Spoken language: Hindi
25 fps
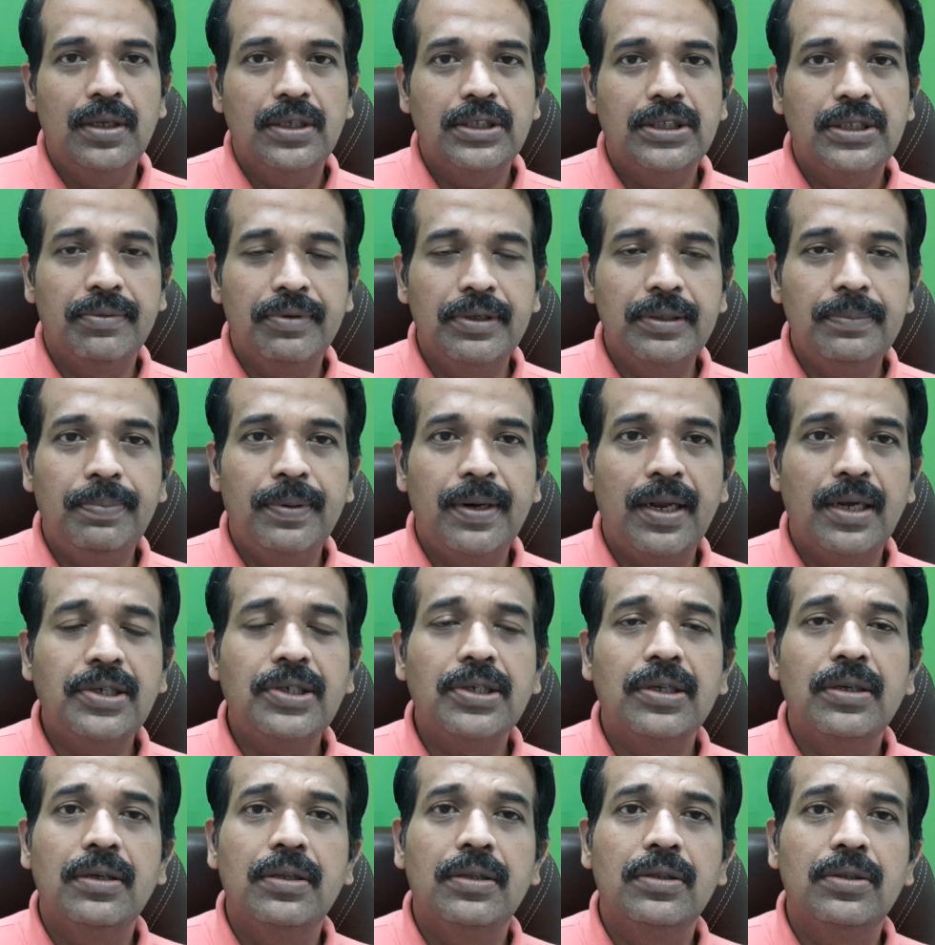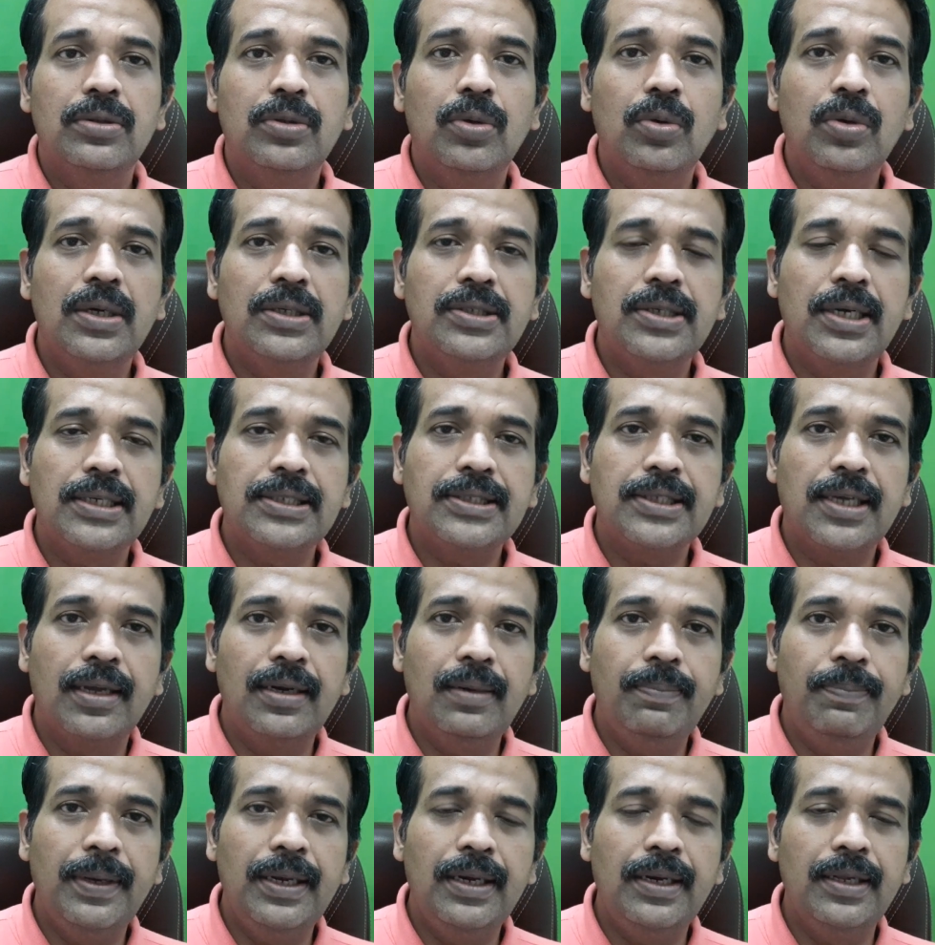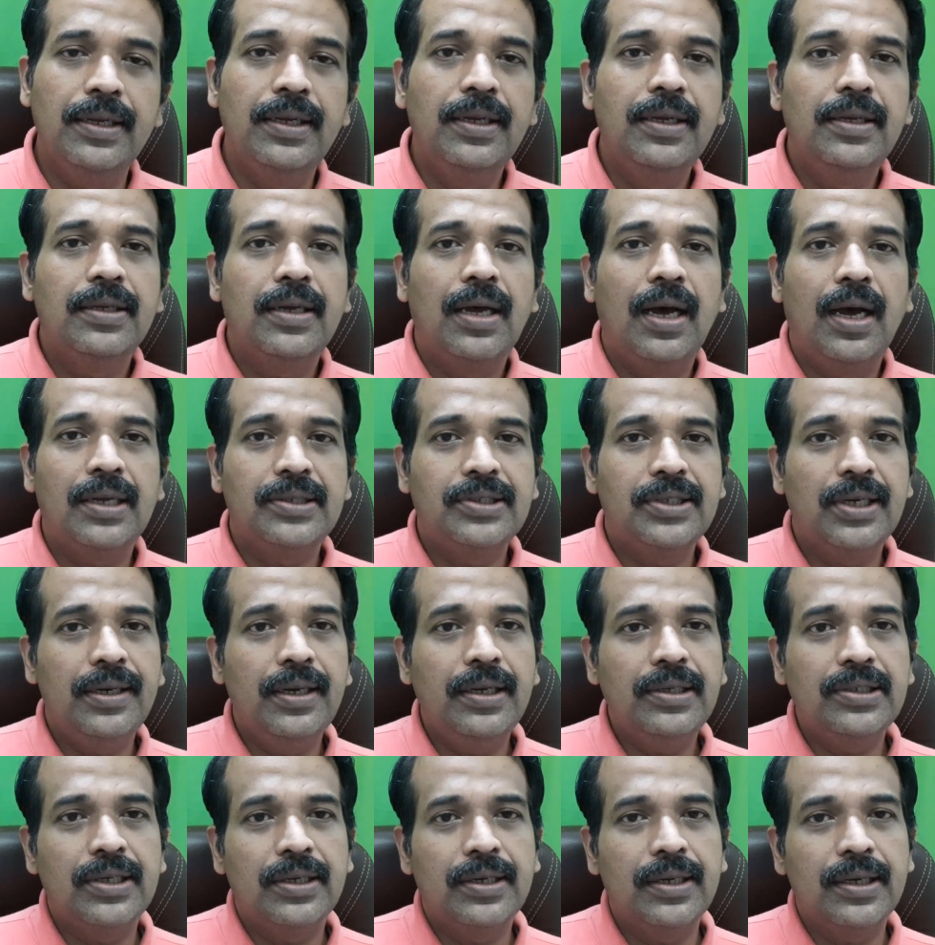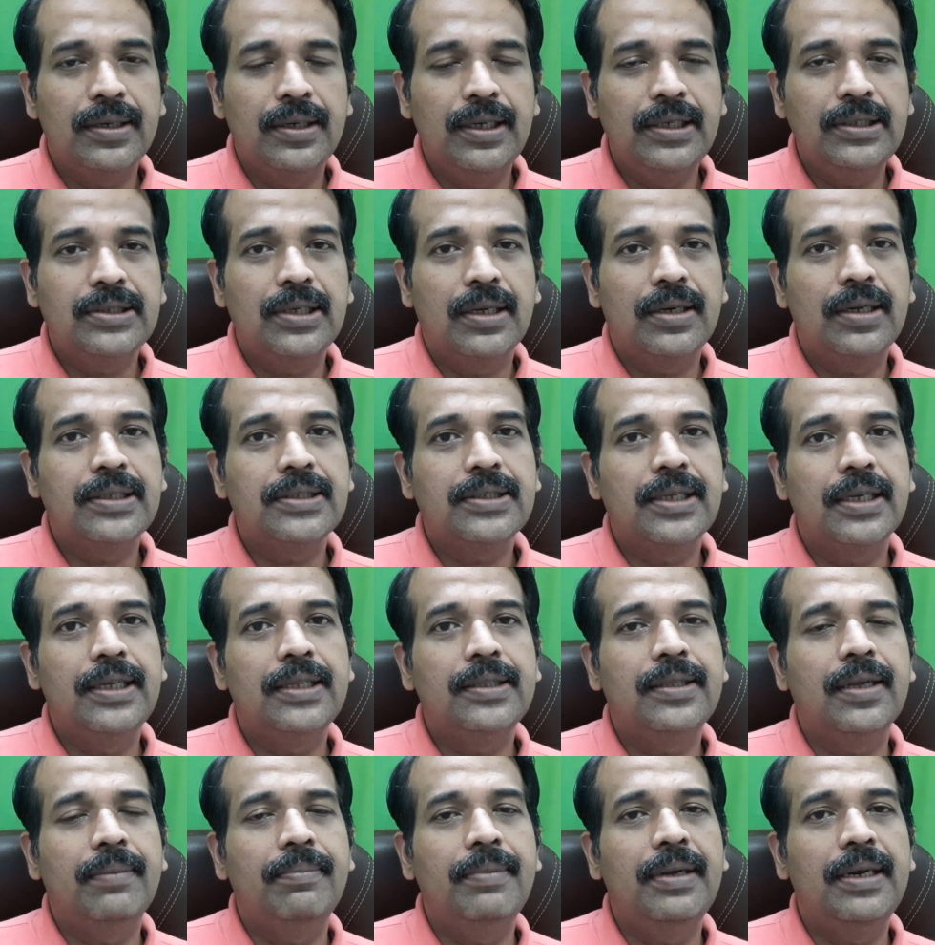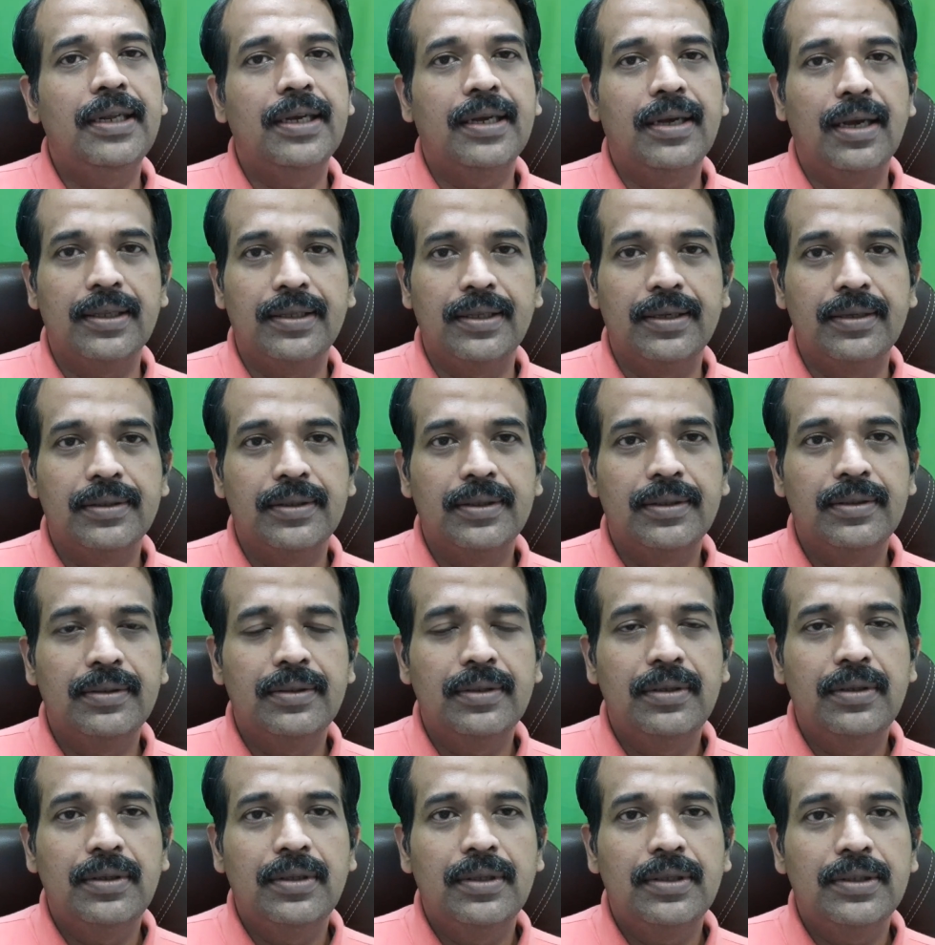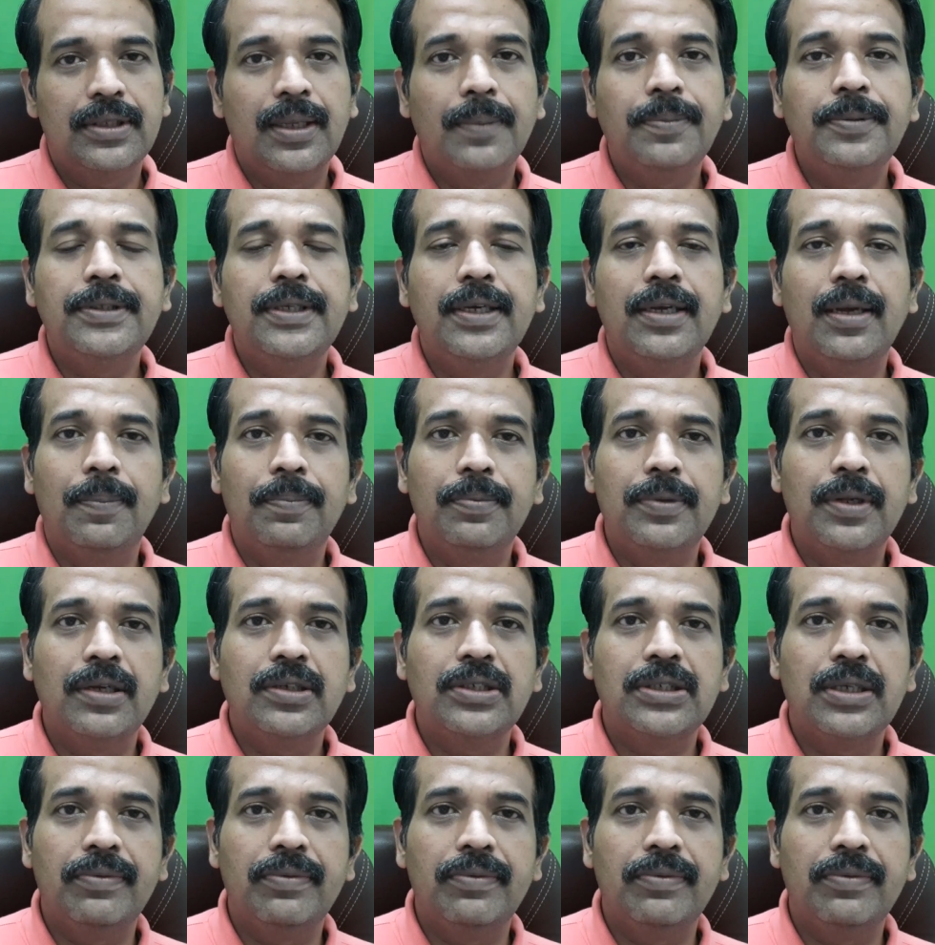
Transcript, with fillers: च्यवनप्राश 2000 साल पहले आचार्य चरक ने चरक संहिता में लिखा था तब से अब तक